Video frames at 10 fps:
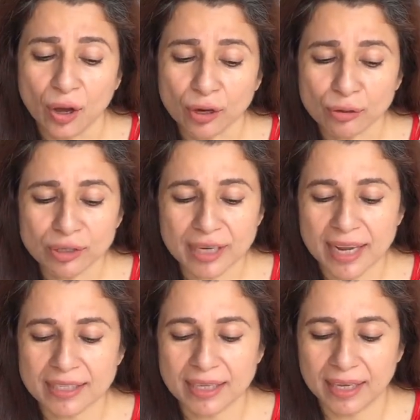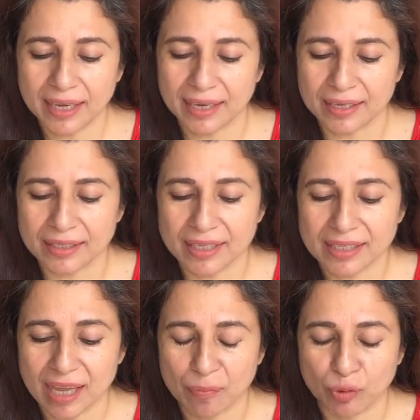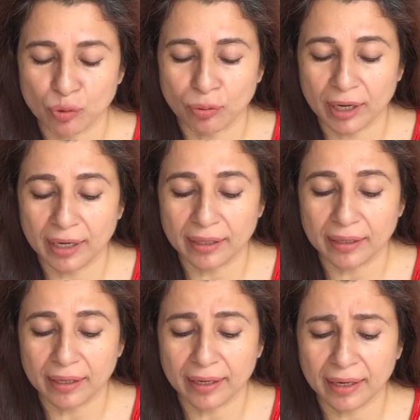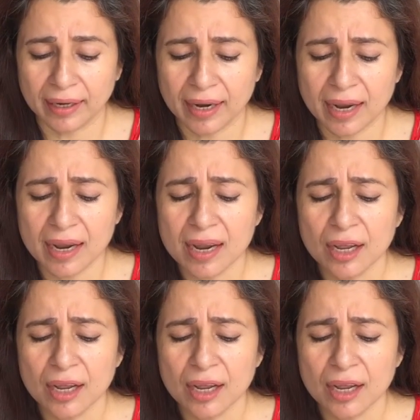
और कुछ ऐसी ही एनर्जीज आप लोगों के लिए दिख रही हैं